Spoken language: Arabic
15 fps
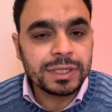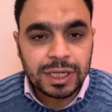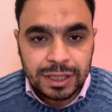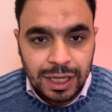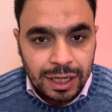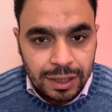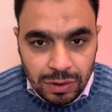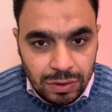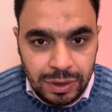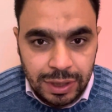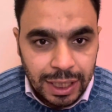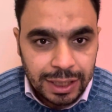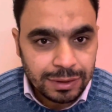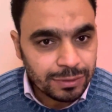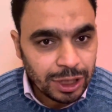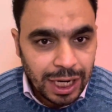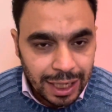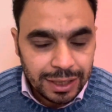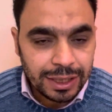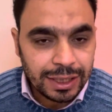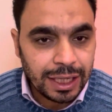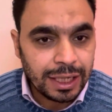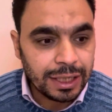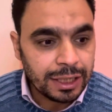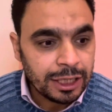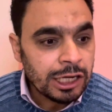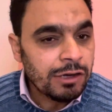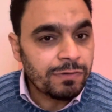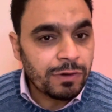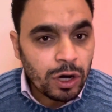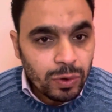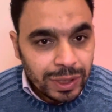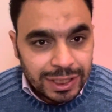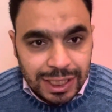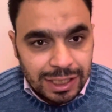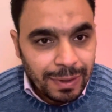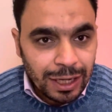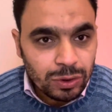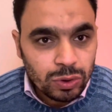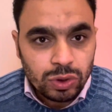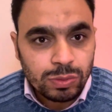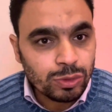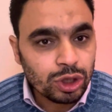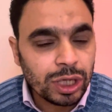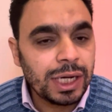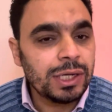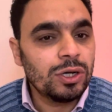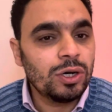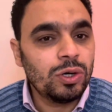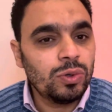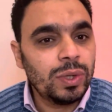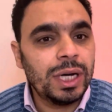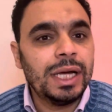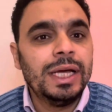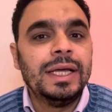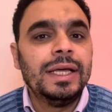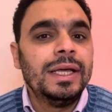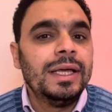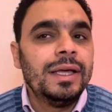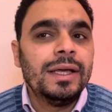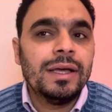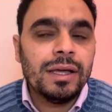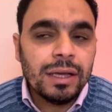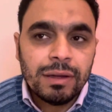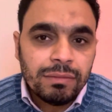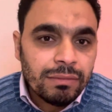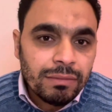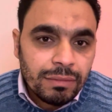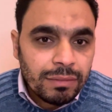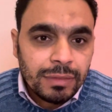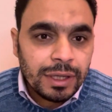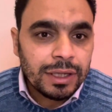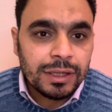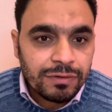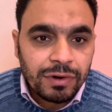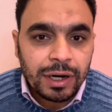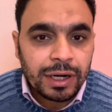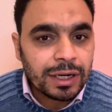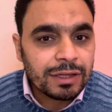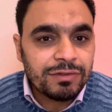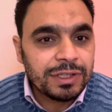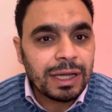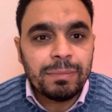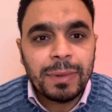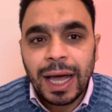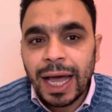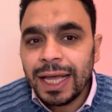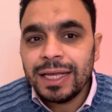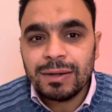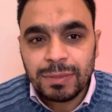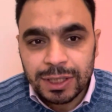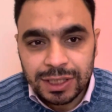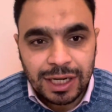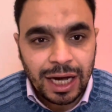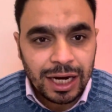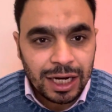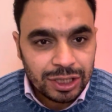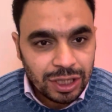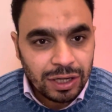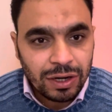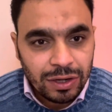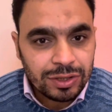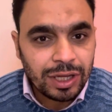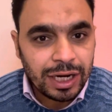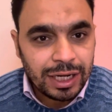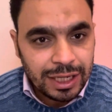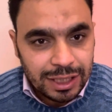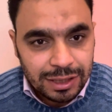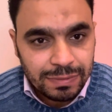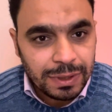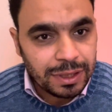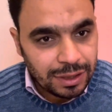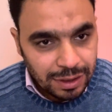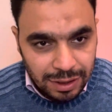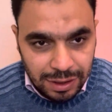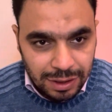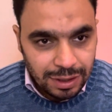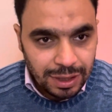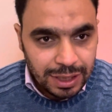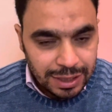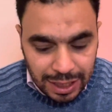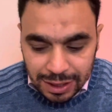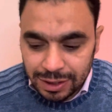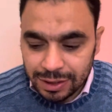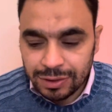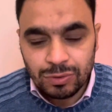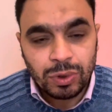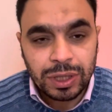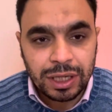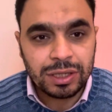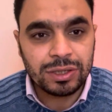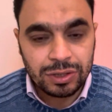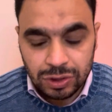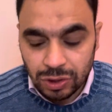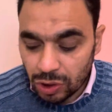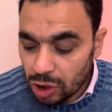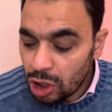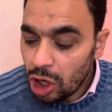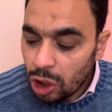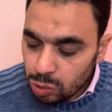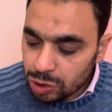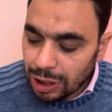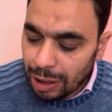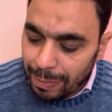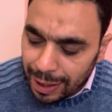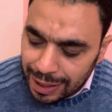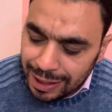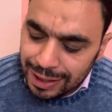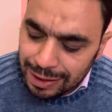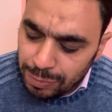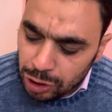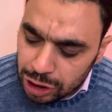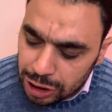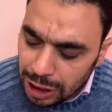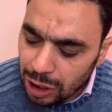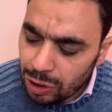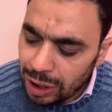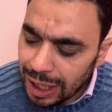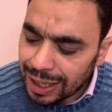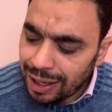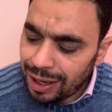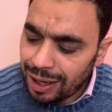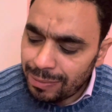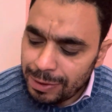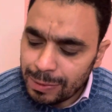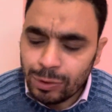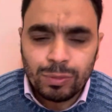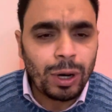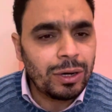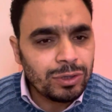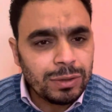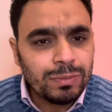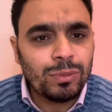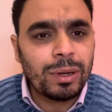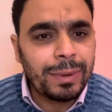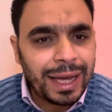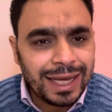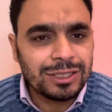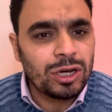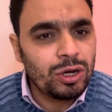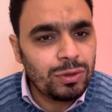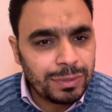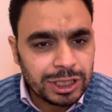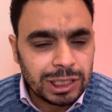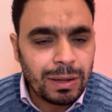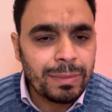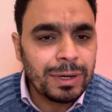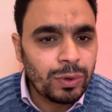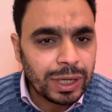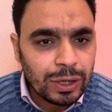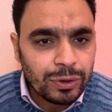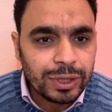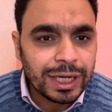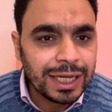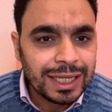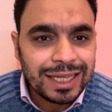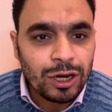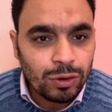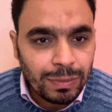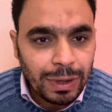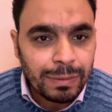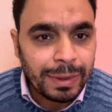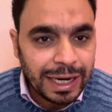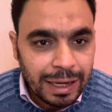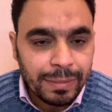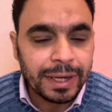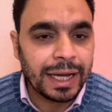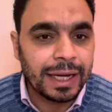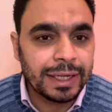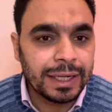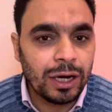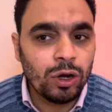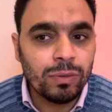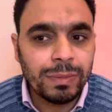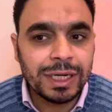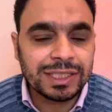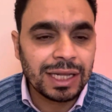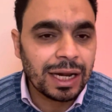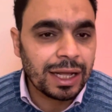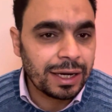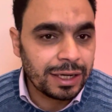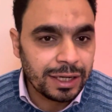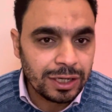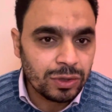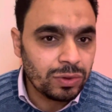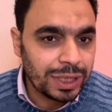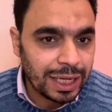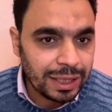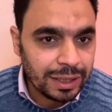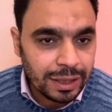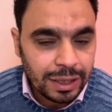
تهجيره للناس مش اي حد تاني فهو السيسي ما عندوش مشكله ان هو آه، يفرط في دم اي مصري علشان خاطر يثبت آه، للناس وجهه نظر وطبعا هتيجي تبص هقول لك اه بيبقوا معاونين مباحث اللي هم الشباب الوراور الجديد اللي هم البرابر يعني اللي هم لسه الخريجين الجداد